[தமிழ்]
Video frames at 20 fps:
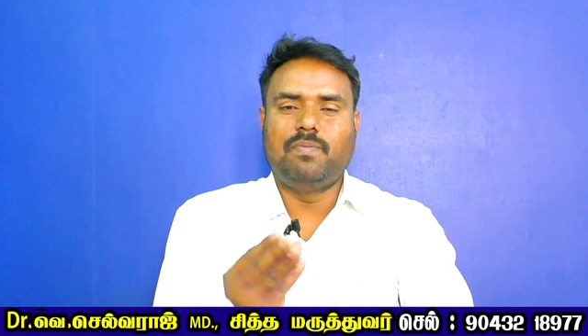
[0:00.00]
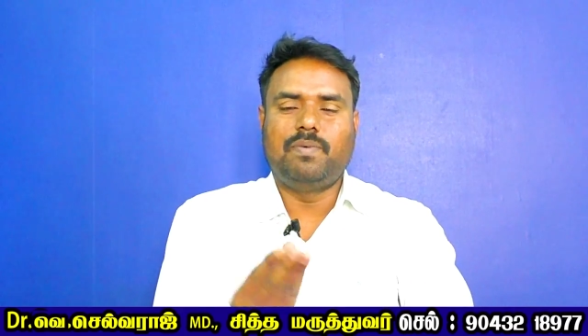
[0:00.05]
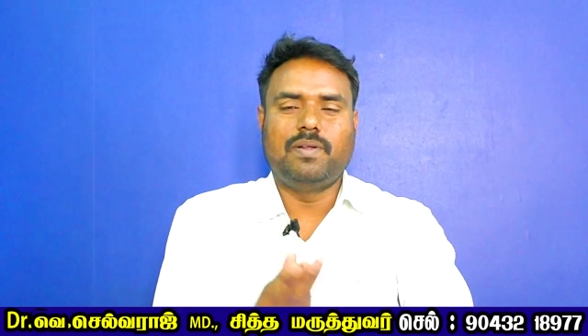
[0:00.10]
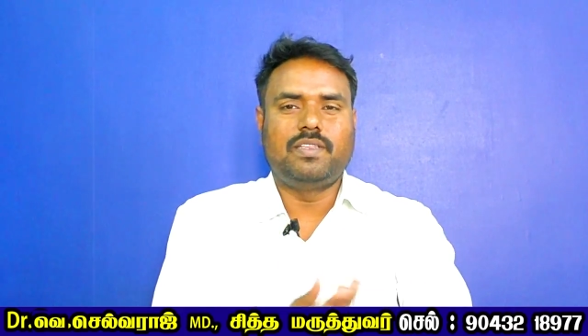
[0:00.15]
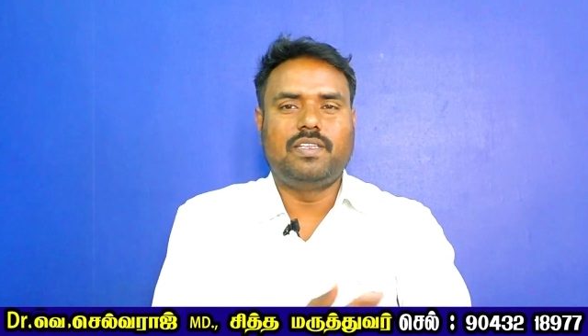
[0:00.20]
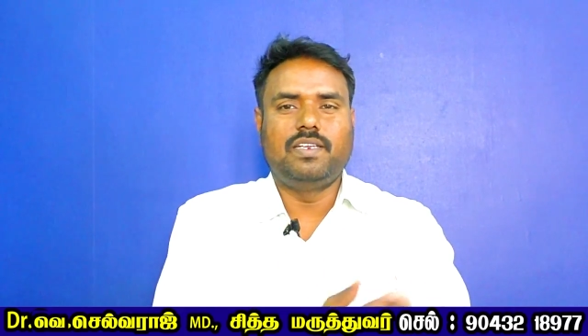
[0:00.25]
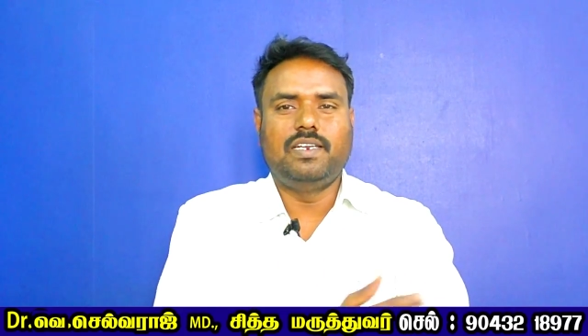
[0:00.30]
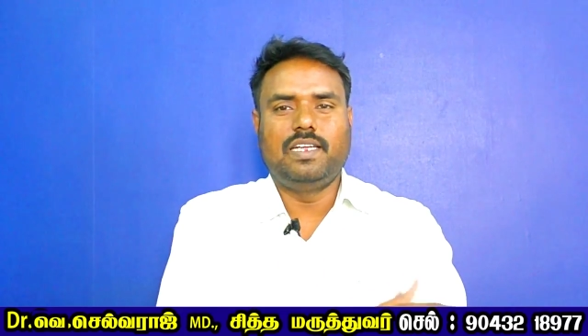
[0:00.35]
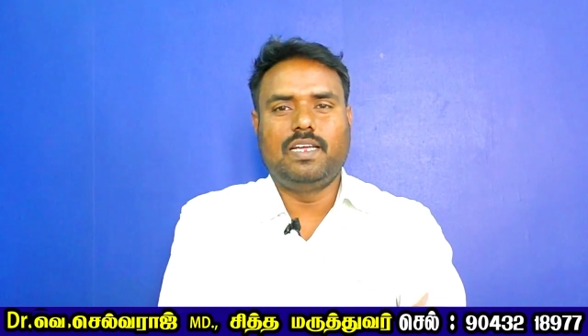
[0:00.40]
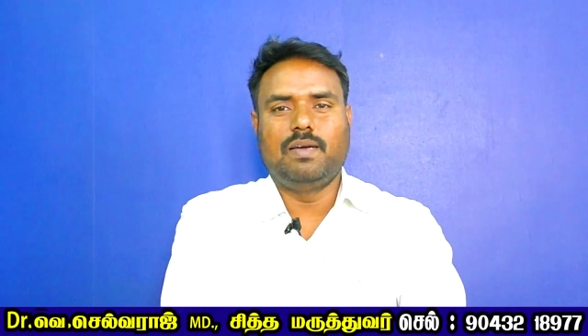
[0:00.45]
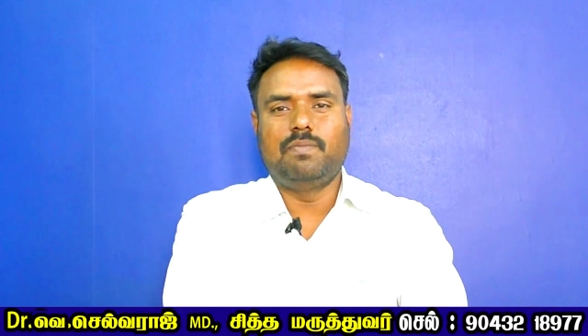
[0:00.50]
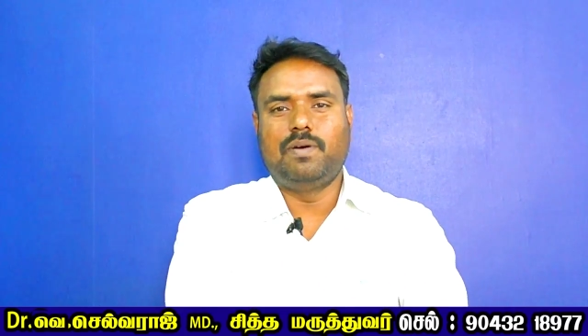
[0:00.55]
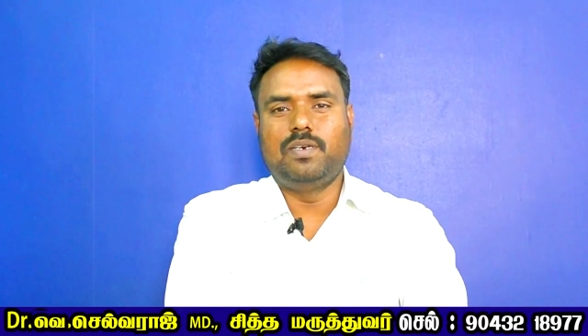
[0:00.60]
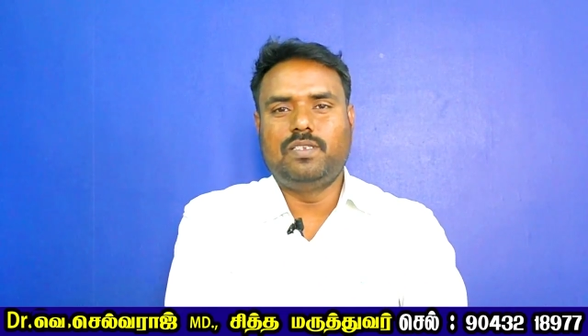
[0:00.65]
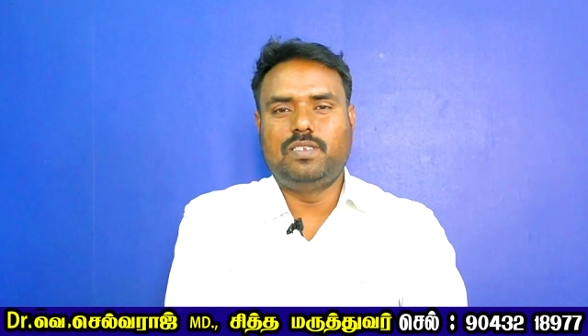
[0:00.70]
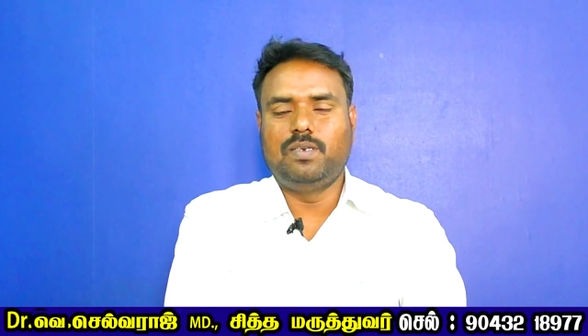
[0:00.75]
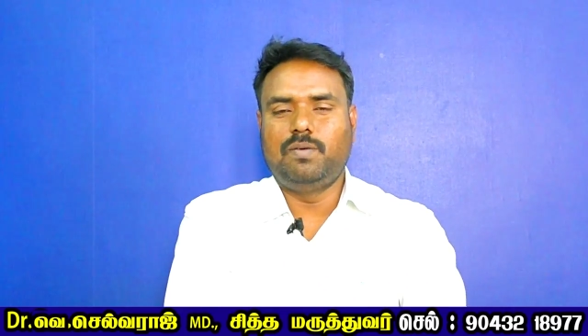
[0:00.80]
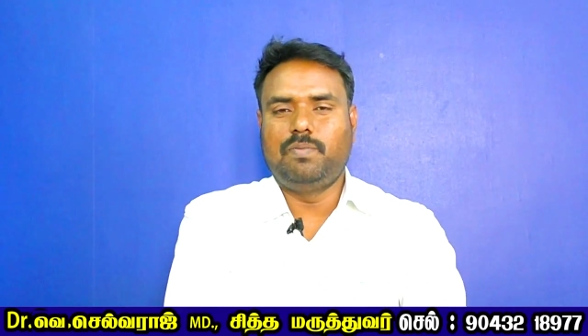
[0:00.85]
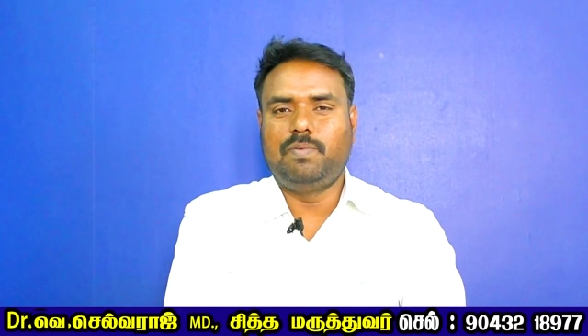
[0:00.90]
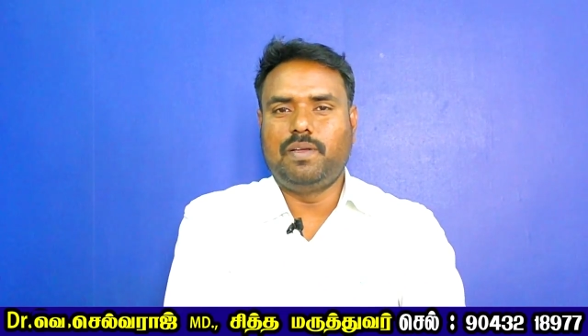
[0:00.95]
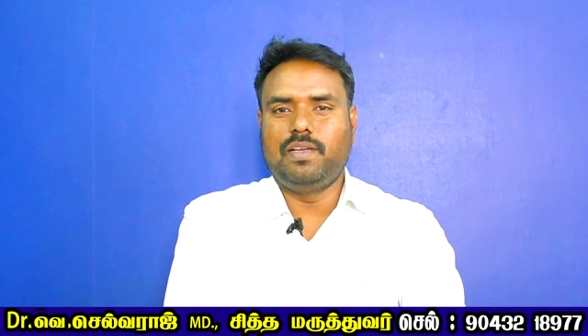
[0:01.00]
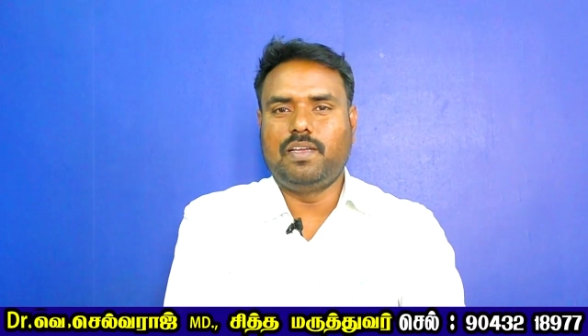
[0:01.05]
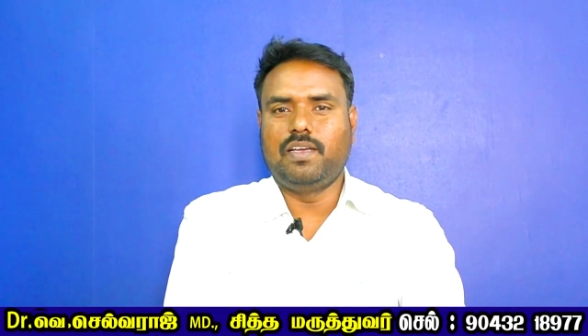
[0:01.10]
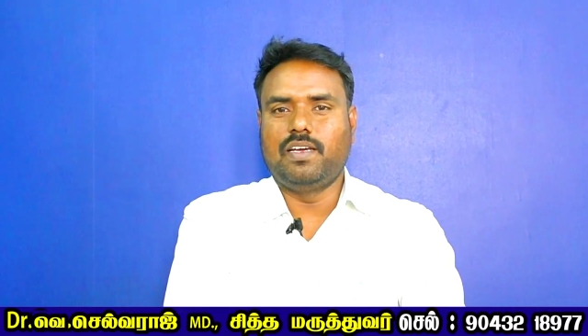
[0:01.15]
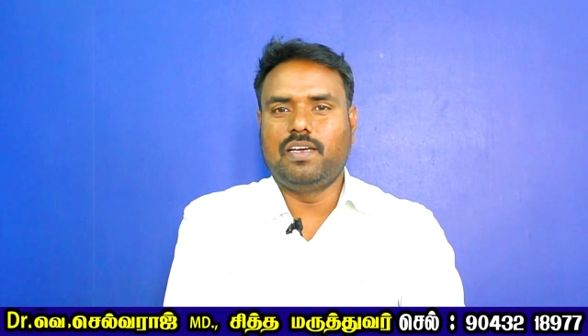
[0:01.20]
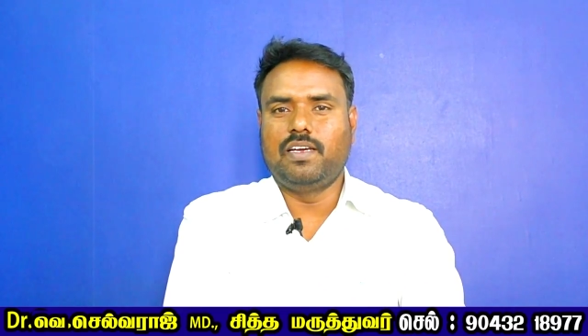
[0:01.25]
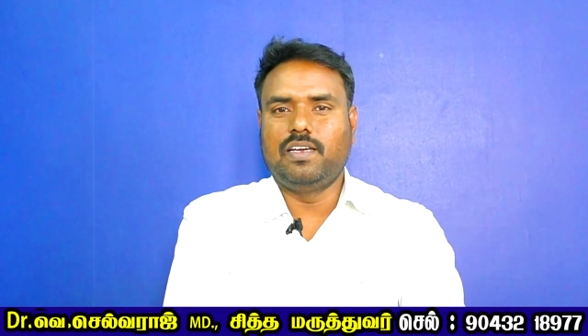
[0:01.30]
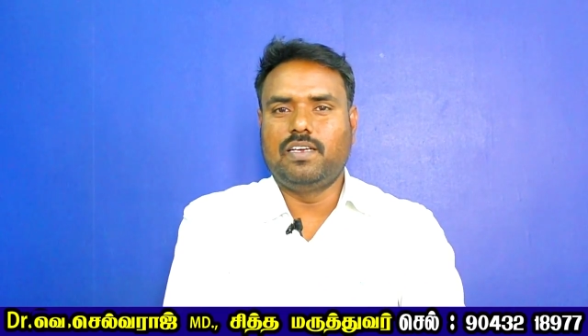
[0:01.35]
பற்றி நீங்கள் படிச்சிருப்பீங்க